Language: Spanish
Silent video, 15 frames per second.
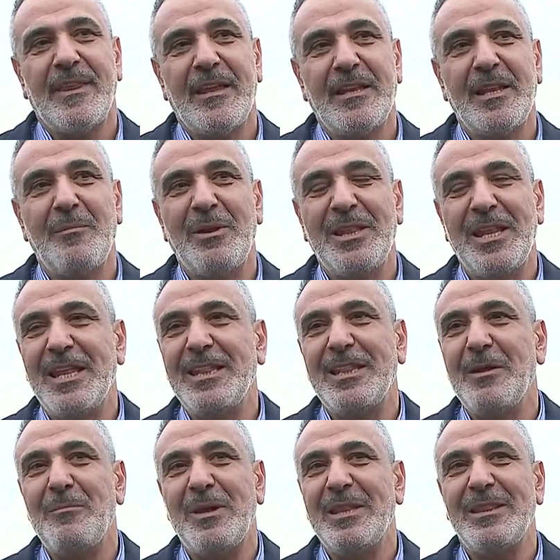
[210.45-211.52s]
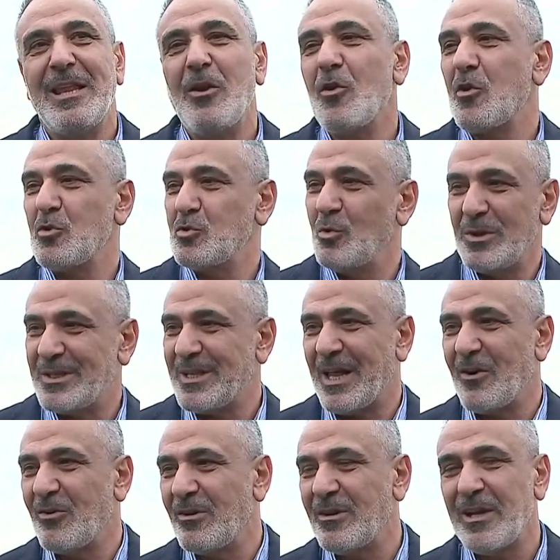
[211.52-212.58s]
independientemente de los
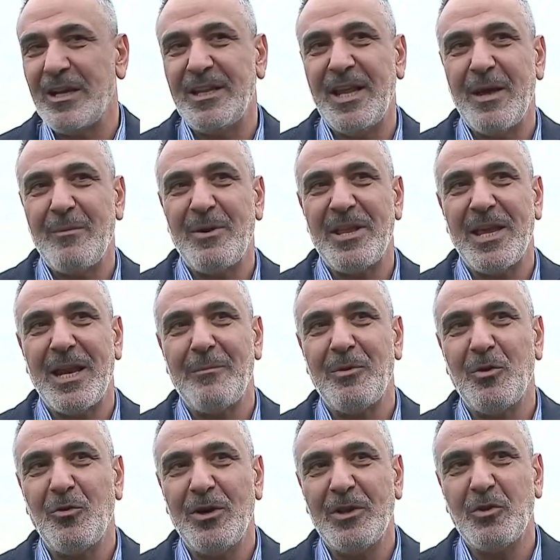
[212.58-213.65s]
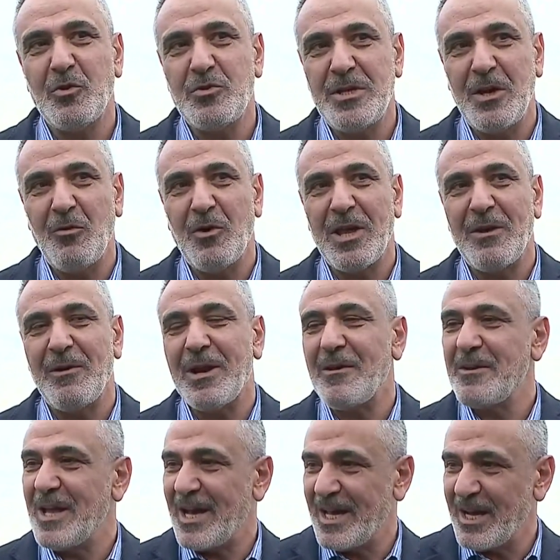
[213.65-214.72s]
resultados el día de mañana, pero estos chicos que van a
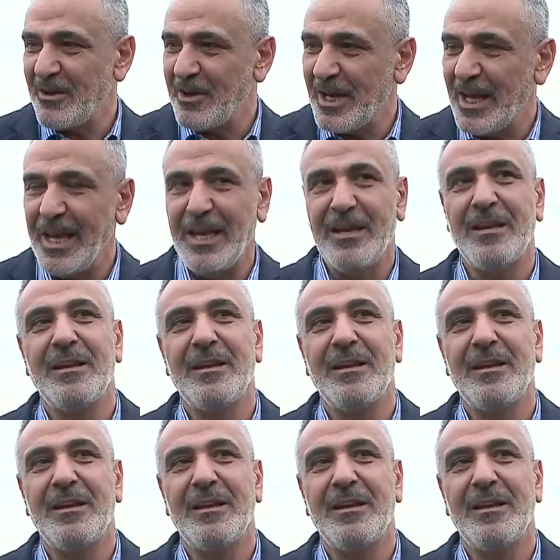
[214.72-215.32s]
viajar a Berlín,